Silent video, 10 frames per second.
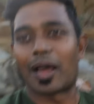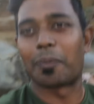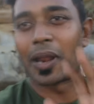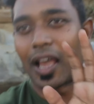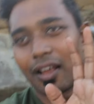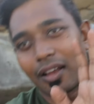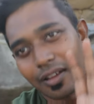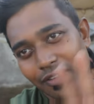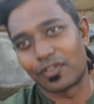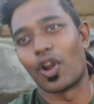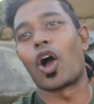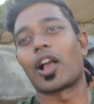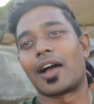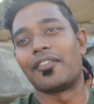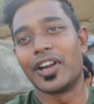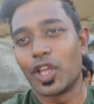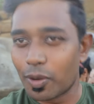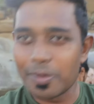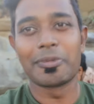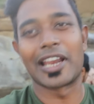अपना ब्लॉग का वीडियो
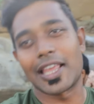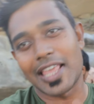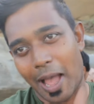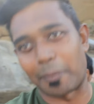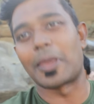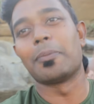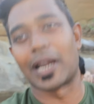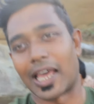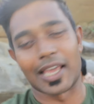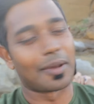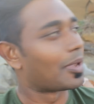भी मैंने यहाँ पे ही बनाया